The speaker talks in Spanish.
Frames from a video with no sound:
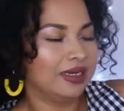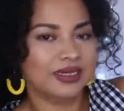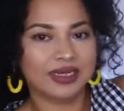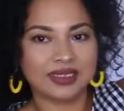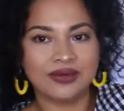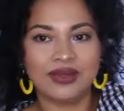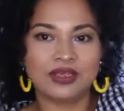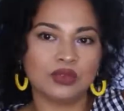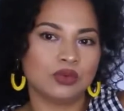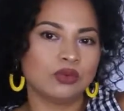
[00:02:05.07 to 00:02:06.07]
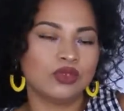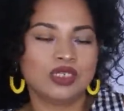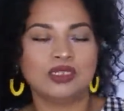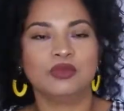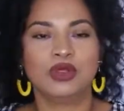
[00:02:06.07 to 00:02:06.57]
Y ya saben que estuvo
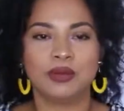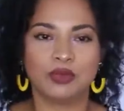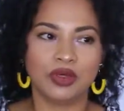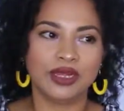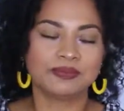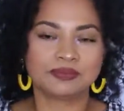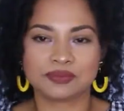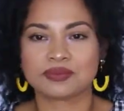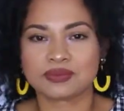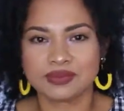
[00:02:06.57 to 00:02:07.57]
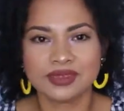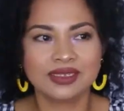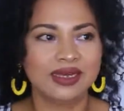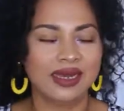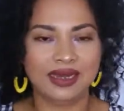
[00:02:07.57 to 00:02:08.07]
muchísimo de moda
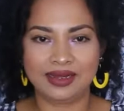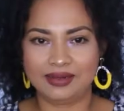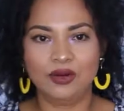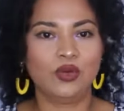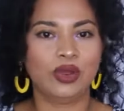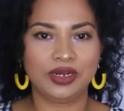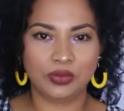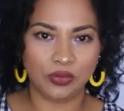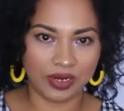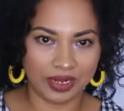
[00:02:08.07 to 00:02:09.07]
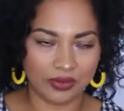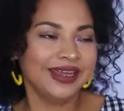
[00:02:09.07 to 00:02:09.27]
ah, lo cuadriculado.